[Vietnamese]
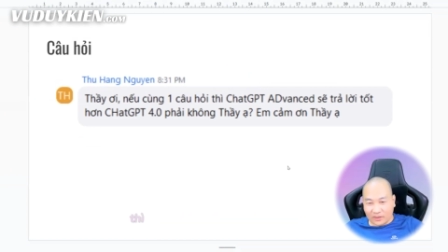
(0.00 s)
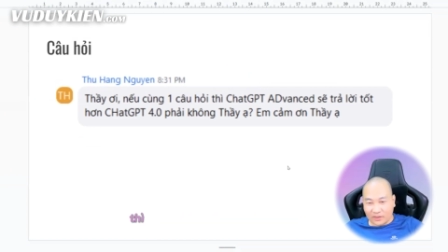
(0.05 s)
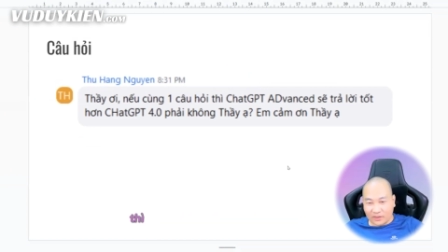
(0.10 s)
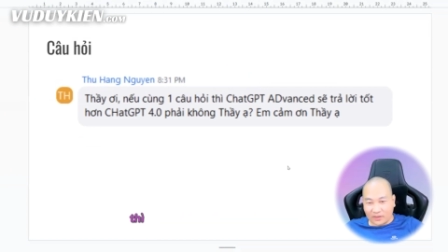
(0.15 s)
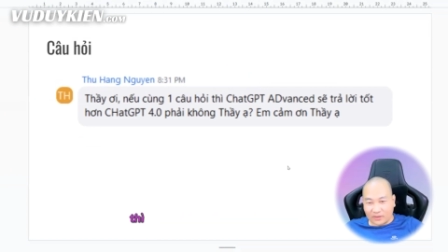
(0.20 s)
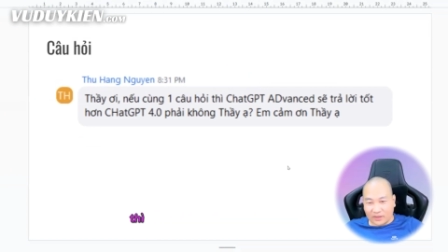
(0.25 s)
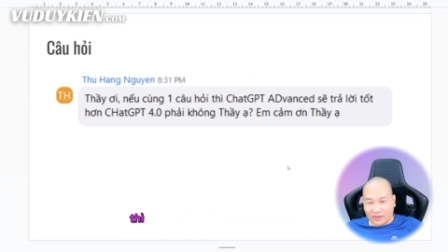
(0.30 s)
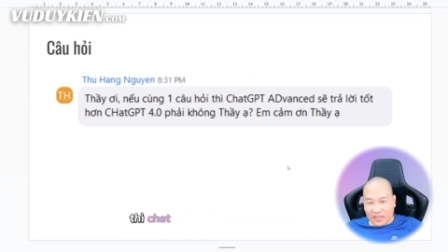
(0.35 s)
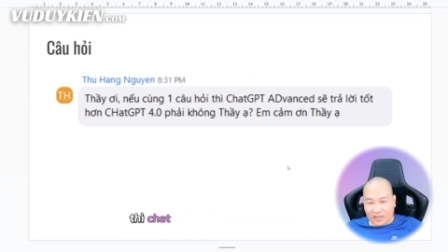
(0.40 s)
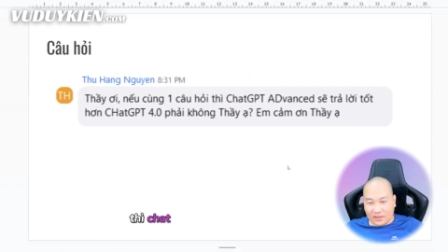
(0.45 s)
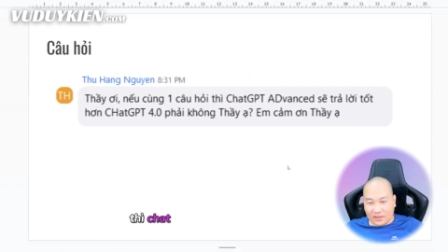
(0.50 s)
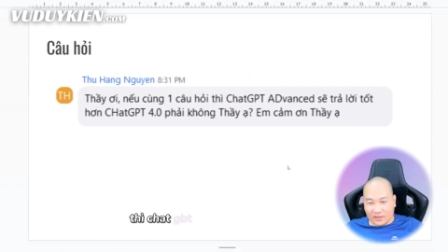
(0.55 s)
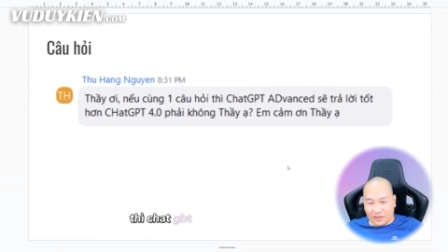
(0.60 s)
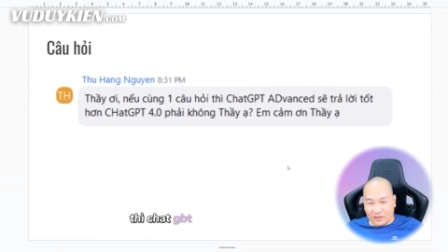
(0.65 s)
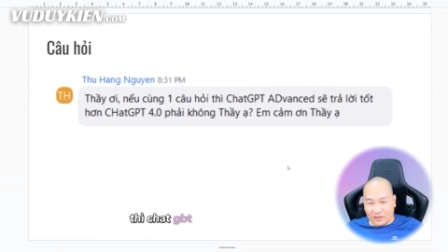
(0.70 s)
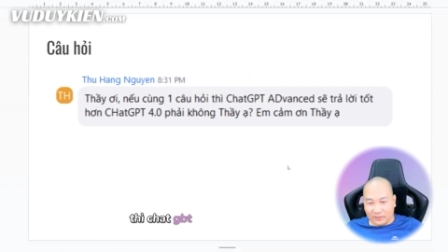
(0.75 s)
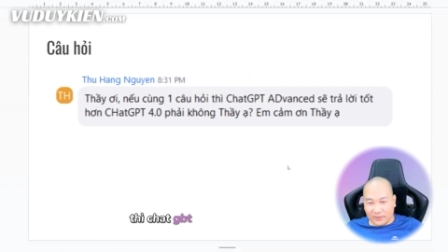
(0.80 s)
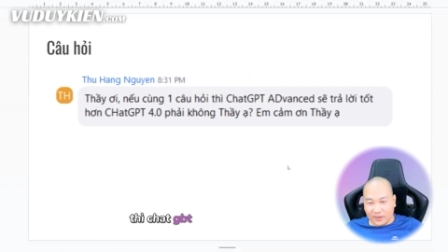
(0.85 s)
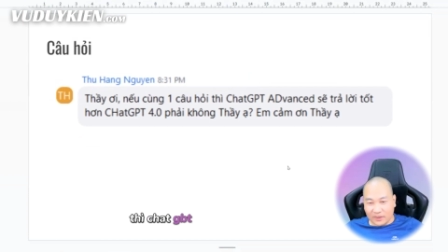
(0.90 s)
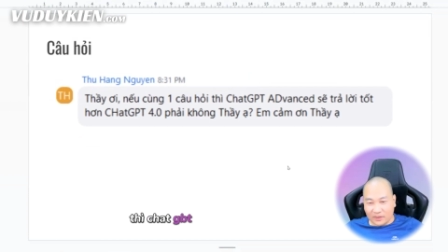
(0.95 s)
thì
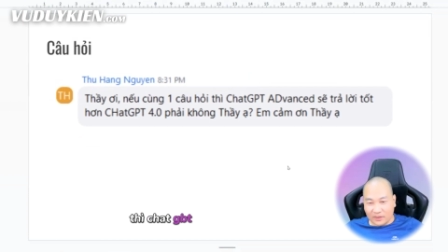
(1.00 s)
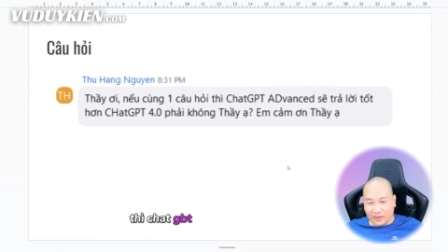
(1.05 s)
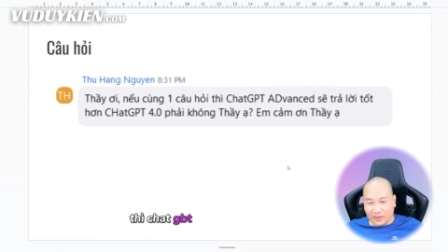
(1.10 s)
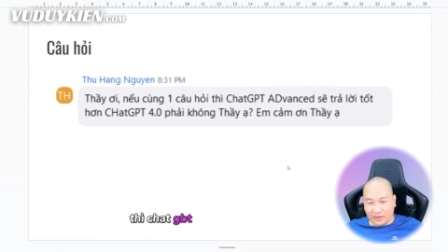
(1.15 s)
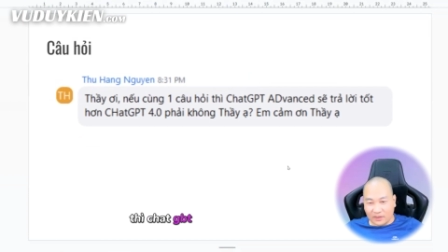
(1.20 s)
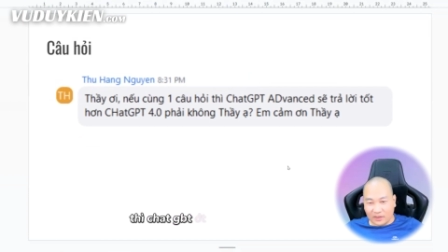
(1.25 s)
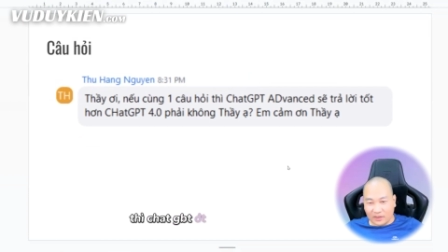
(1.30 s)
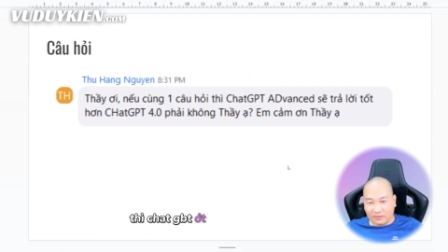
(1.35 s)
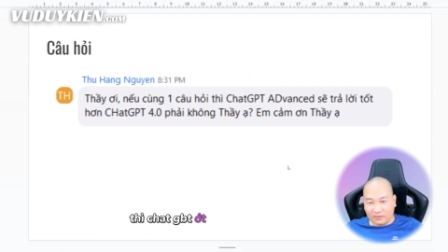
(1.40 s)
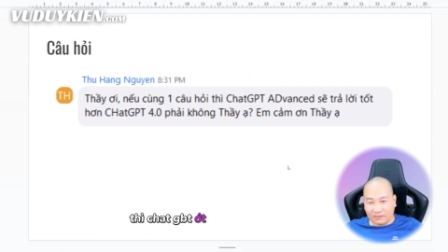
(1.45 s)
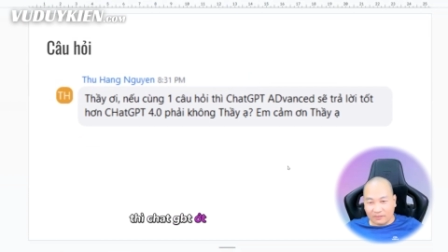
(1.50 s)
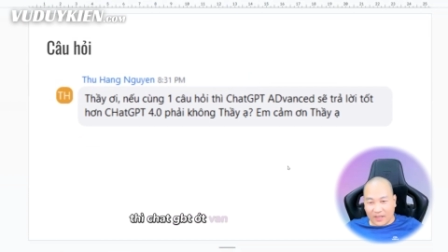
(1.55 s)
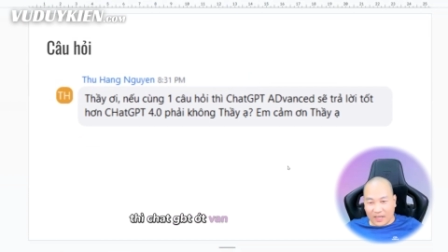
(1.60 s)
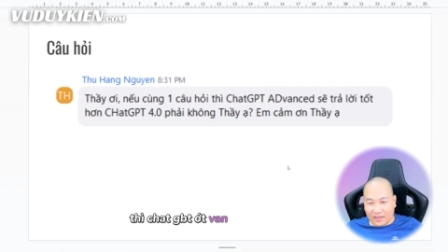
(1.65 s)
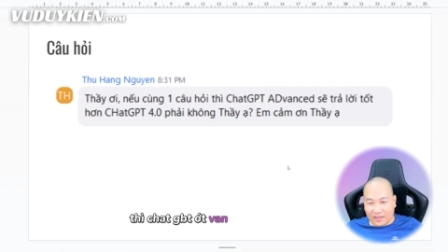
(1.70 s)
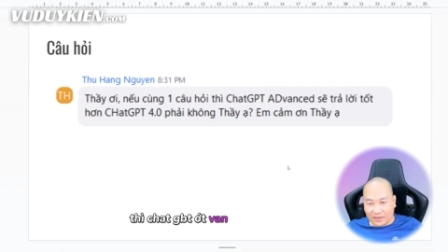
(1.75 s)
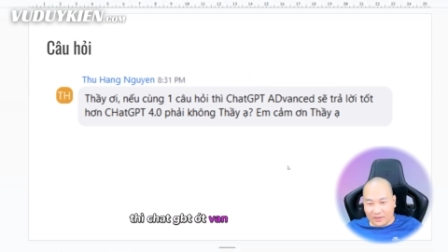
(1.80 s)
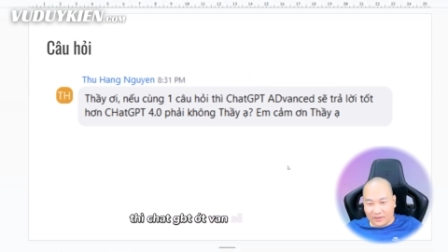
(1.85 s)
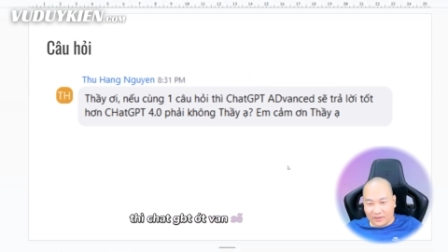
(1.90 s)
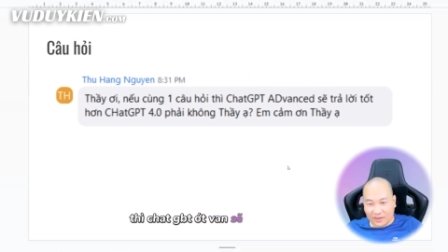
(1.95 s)
ChatGPT
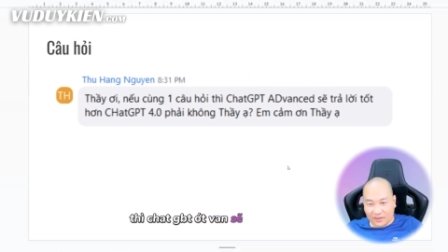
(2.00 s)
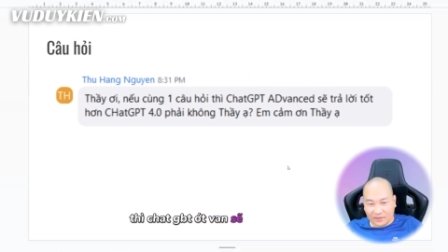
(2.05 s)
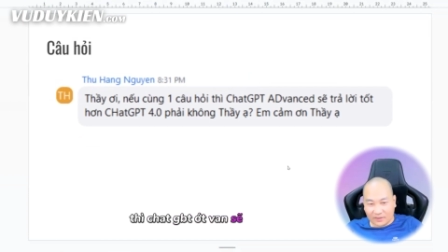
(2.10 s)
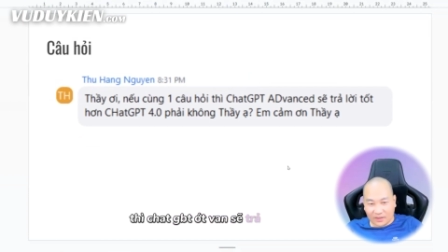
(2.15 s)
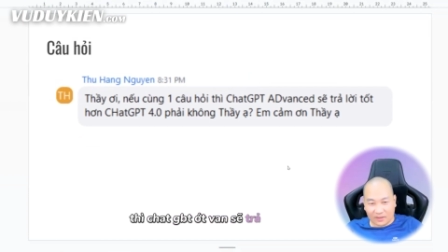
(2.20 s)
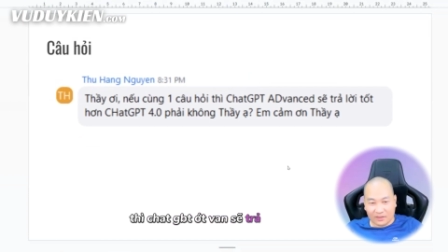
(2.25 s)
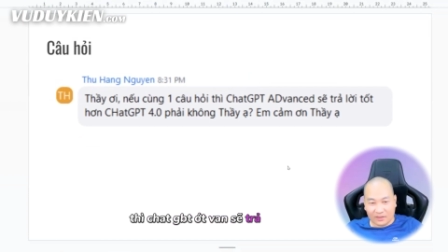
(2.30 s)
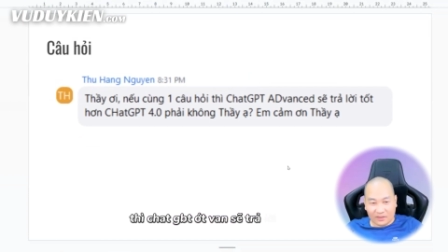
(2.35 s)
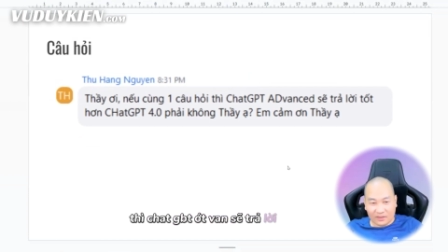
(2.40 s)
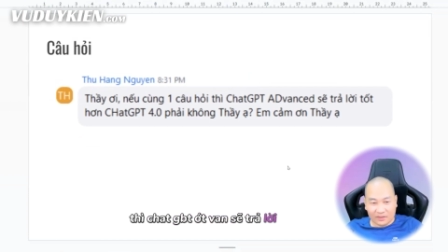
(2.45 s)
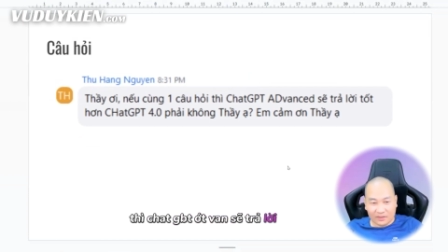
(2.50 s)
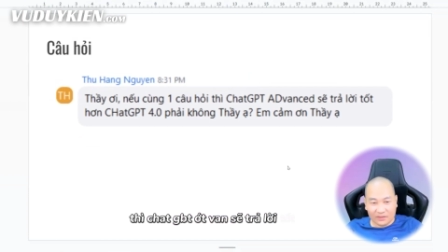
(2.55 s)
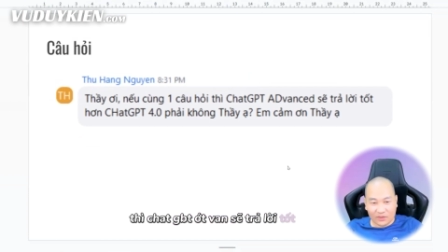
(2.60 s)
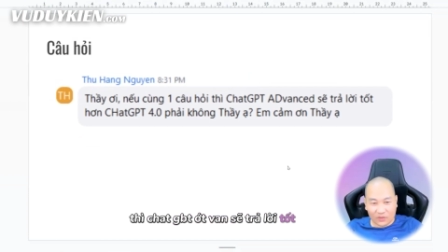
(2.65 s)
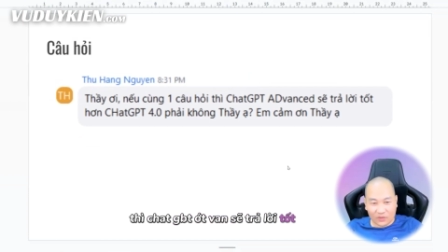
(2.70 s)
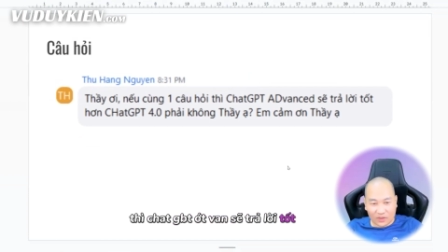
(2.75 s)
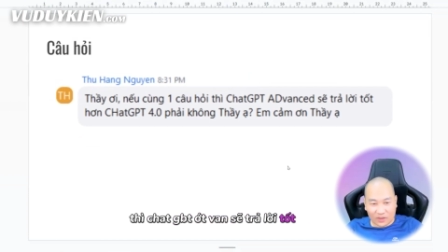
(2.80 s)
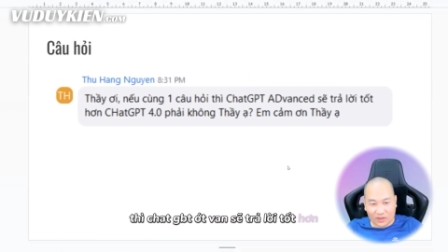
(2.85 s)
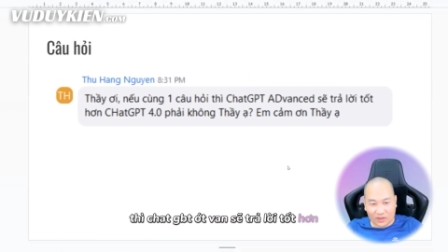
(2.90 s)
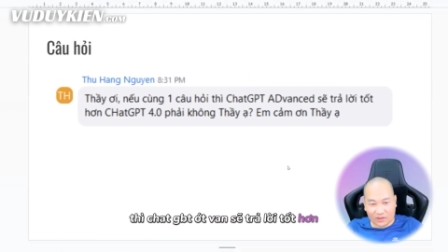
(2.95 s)
Advanced sẽ trả lời
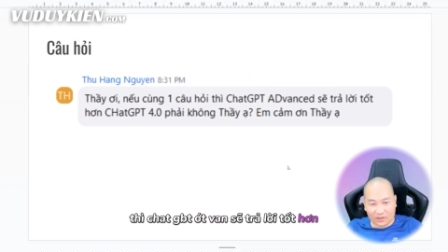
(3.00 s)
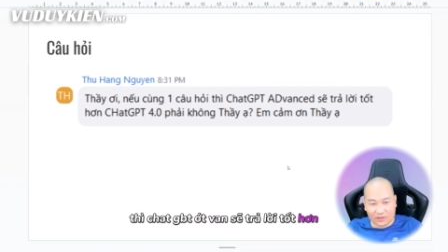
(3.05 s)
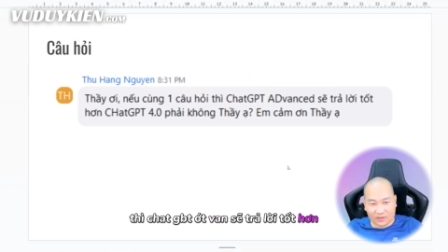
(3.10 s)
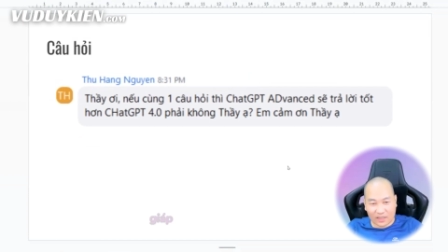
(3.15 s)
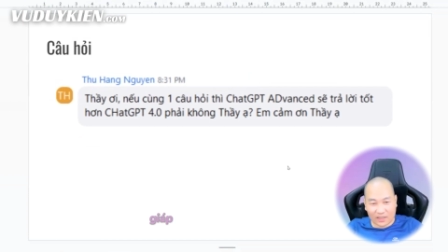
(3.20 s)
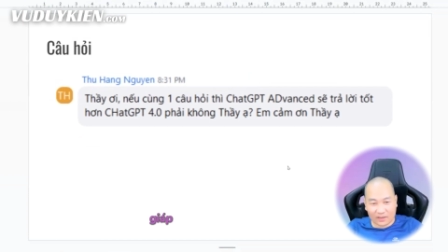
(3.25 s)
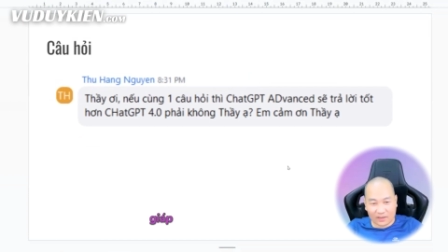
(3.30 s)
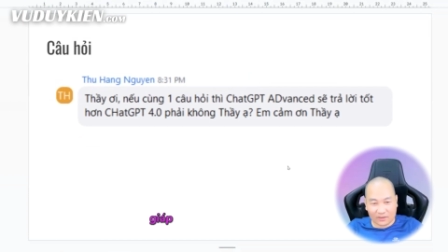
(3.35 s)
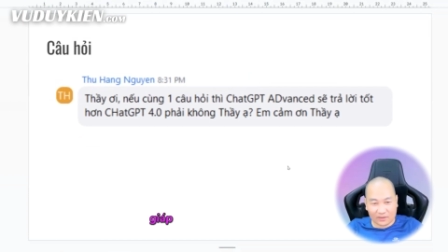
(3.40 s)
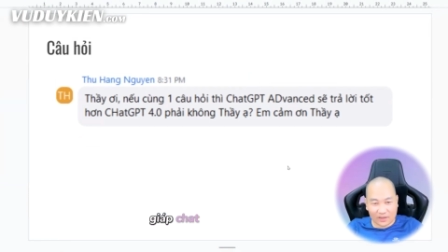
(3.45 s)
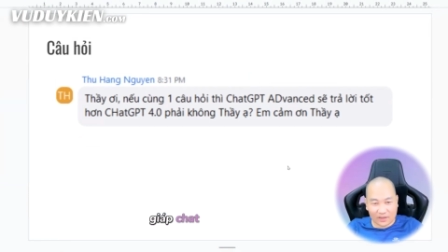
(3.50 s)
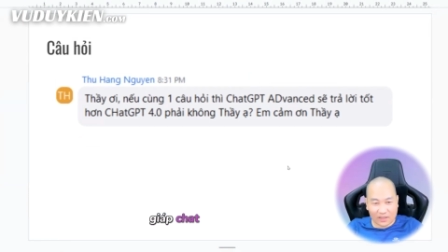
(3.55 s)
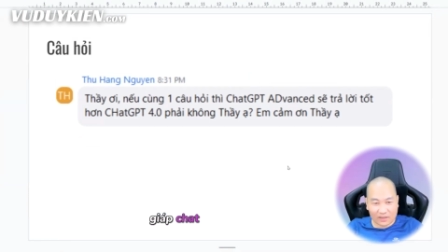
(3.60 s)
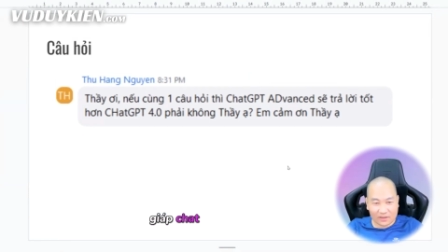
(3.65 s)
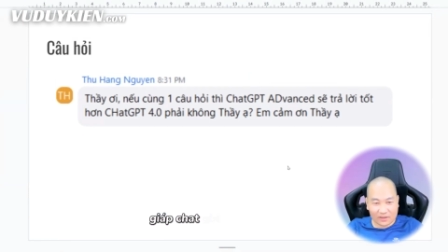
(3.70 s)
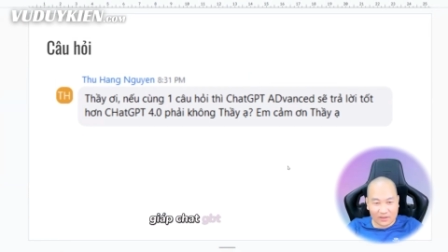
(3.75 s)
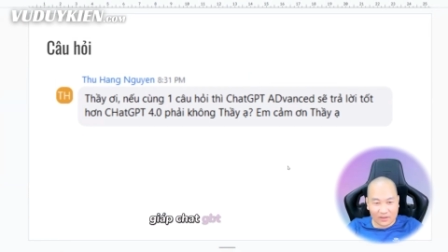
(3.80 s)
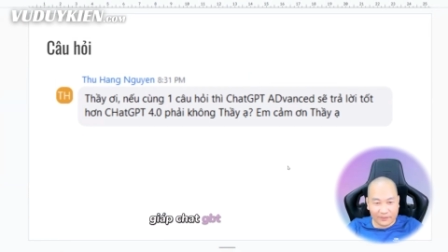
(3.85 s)
tốt hơn ChatGPT